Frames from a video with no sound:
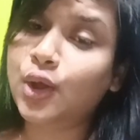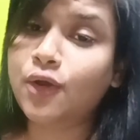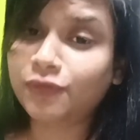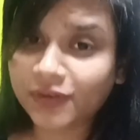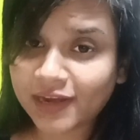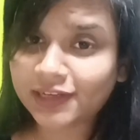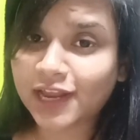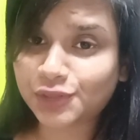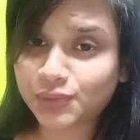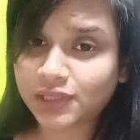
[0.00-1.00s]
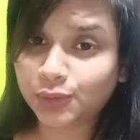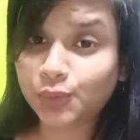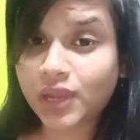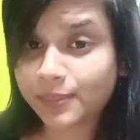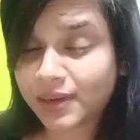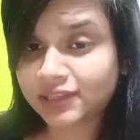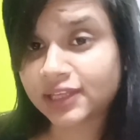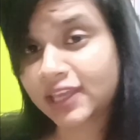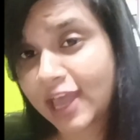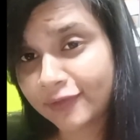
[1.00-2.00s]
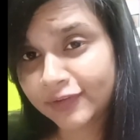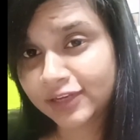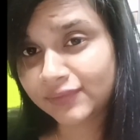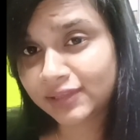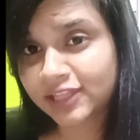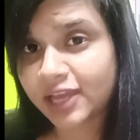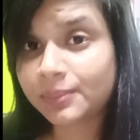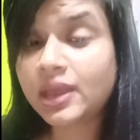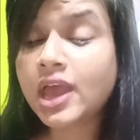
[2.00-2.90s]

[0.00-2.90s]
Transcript: অফলাইন ক্লাসও কিন্তু এবার থেকে অ্যাভেলেবেল থাকবে